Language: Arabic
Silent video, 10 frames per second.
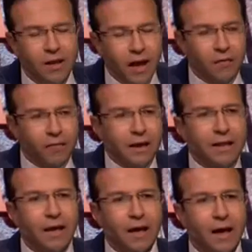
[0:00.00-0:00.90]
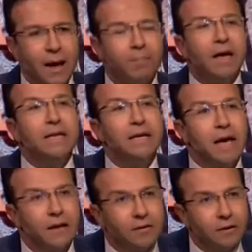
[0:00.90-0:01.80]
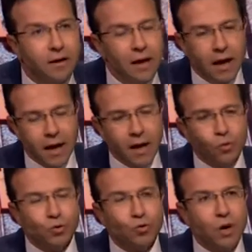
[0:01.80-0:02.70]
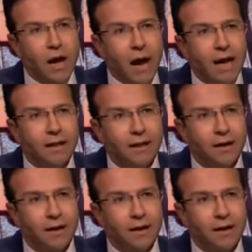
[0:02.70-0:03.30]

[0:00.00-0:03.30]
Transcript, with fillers: نقف عند أبجديات الوصول لحالة